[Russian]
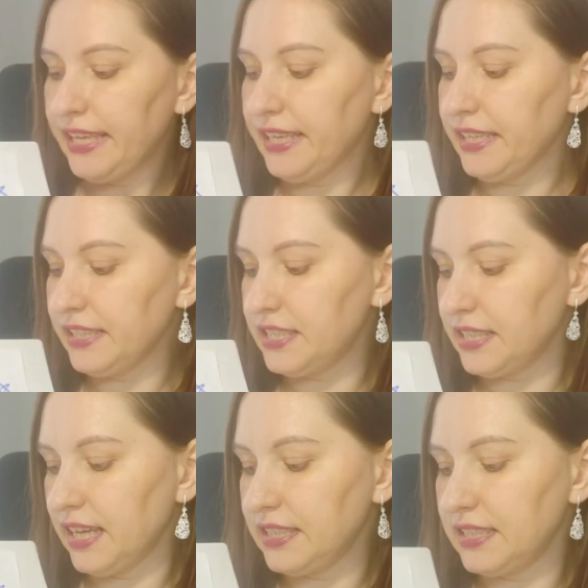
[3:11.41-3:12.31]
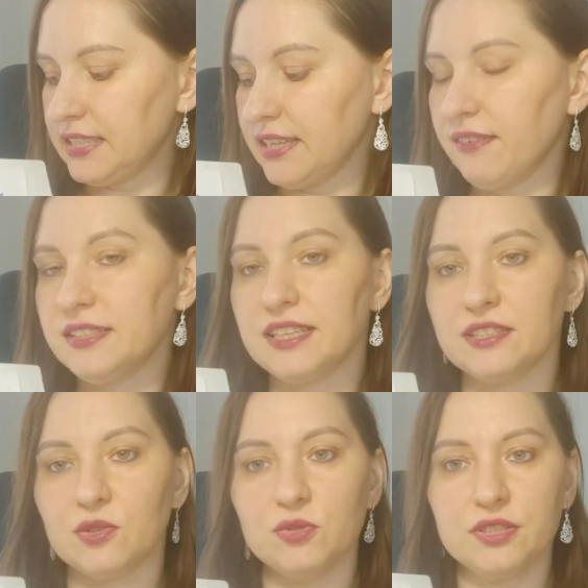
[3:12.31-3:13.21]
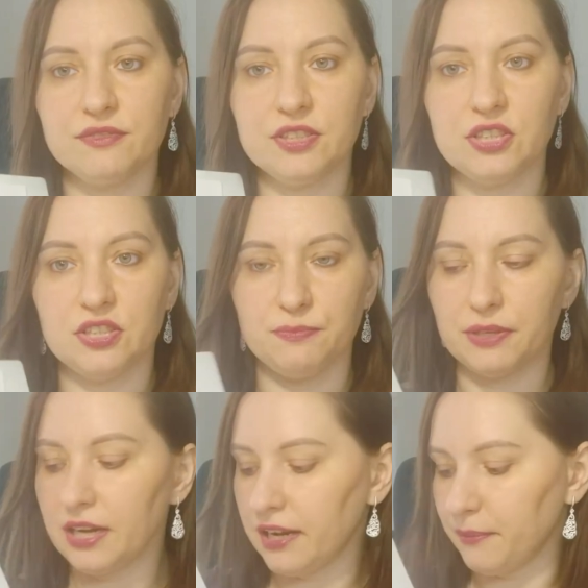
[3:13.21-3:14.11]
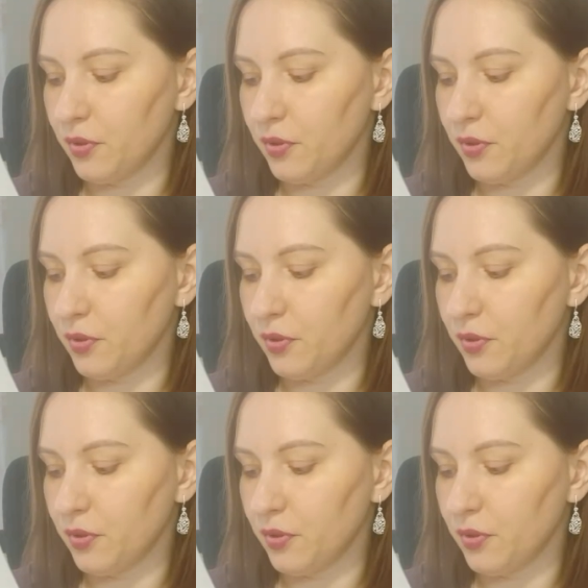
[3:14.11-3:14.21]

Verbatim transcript: И начинаете рисовать раскручивающие спирали.